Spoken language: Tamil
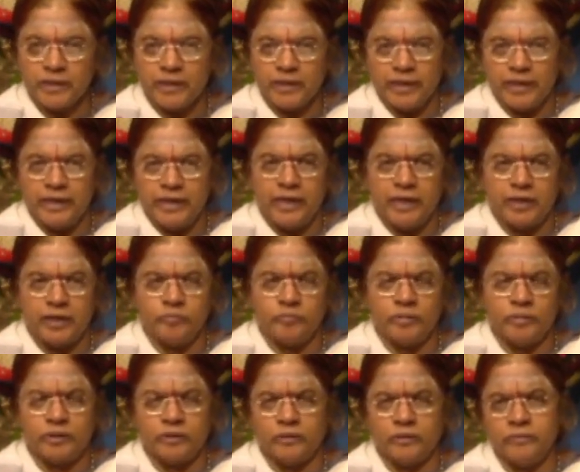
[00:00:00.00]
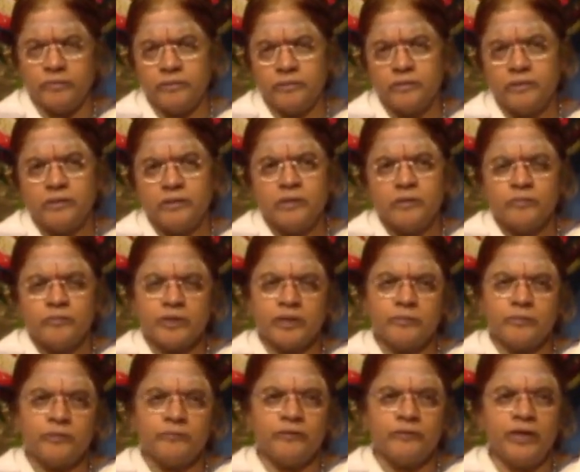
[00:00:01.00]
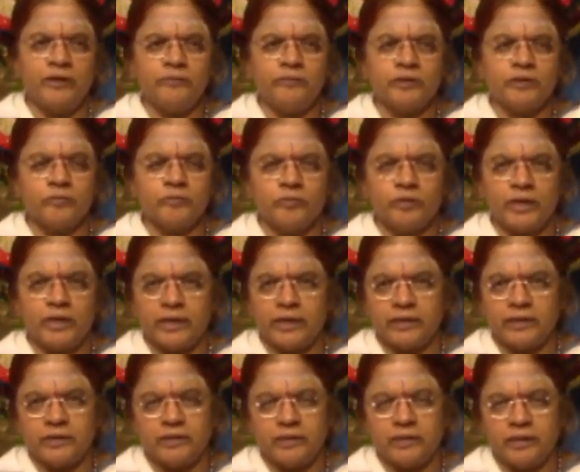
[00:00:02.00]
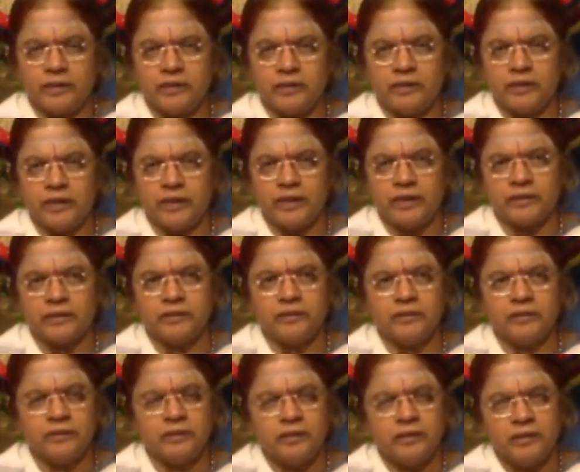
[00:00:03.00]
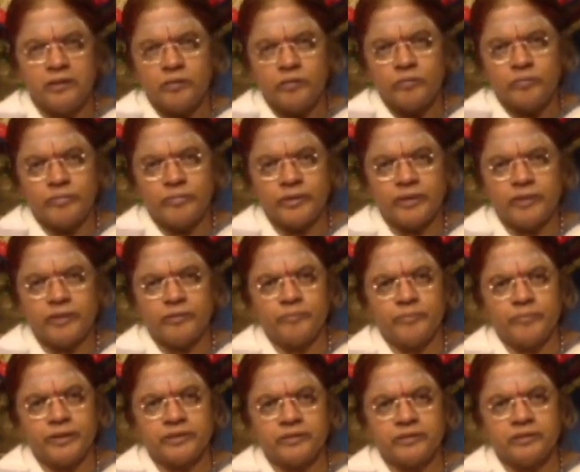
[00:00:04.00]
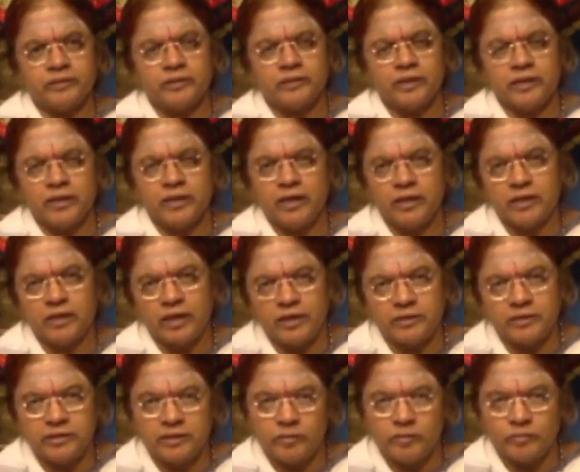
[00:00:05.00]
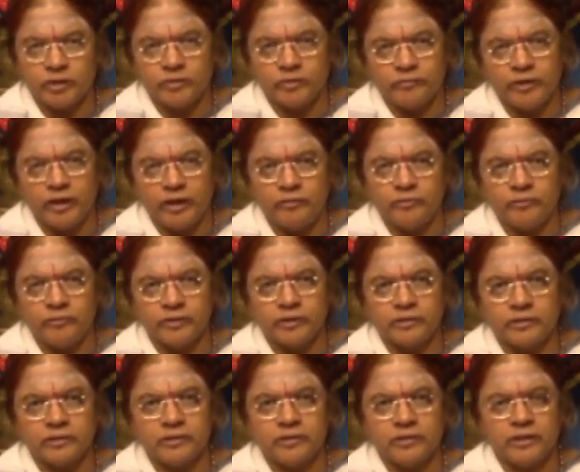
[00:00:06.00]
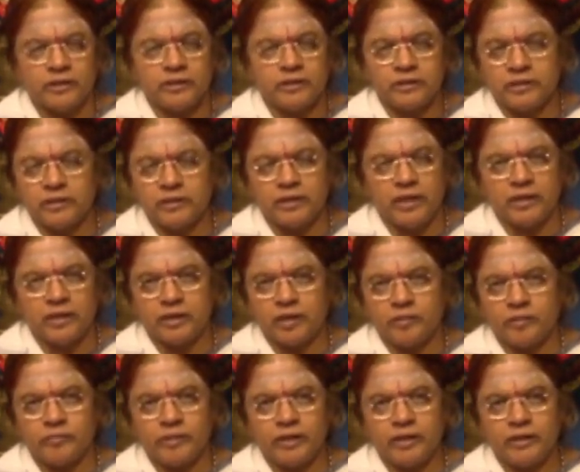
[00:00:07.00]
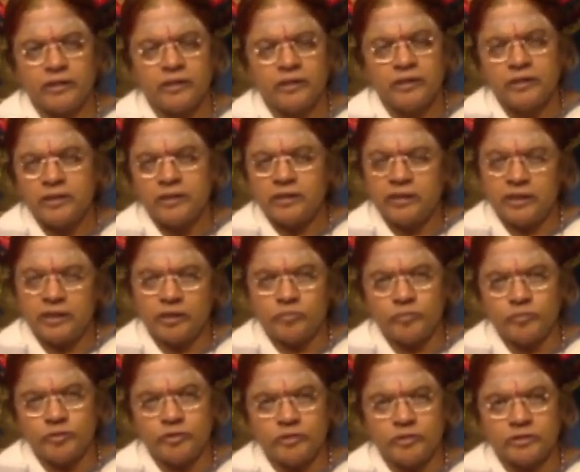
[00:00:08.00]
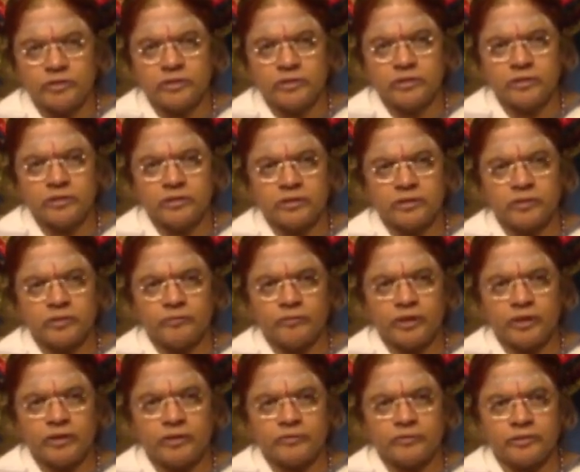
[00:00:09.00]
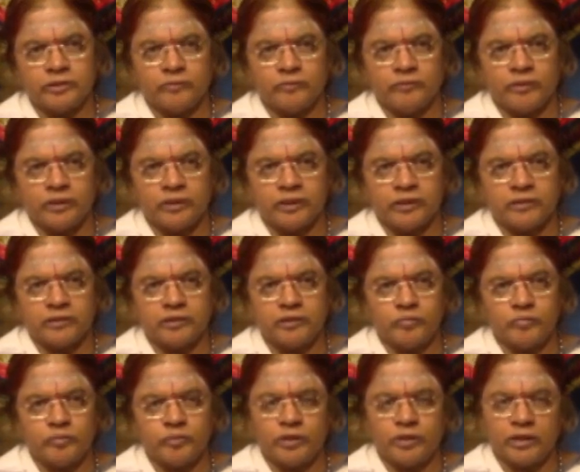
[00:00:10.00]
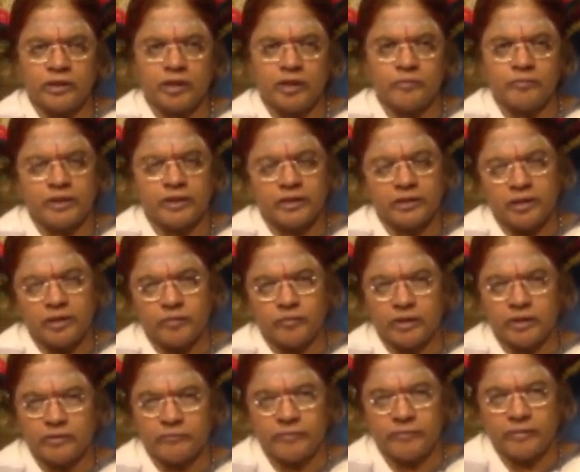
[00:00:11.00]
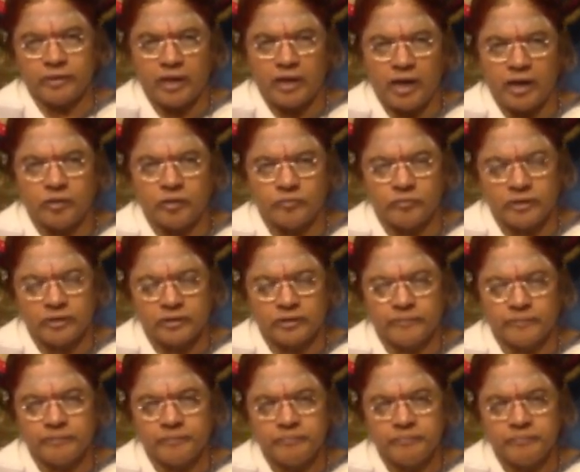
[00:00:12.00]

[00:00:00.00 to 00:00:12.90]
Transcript: எல்லா அன்பர்களும் இப்போ நம்ம வேள்விக்கு முன்னால் இன்ன இன்றையிலேருந்து பத்து தினங்கள் கழித்து நமக்கு வேள்வி வருது இன்றைக்கி திங்கட்கிழமை இன்னைக்கு முடிஞ்சிருச்சு செவ்வாயோடு செவ்வாய் எட்டு புதன்கிழமை அன்னைக்கு நமக்கு யாகம் இருக்குது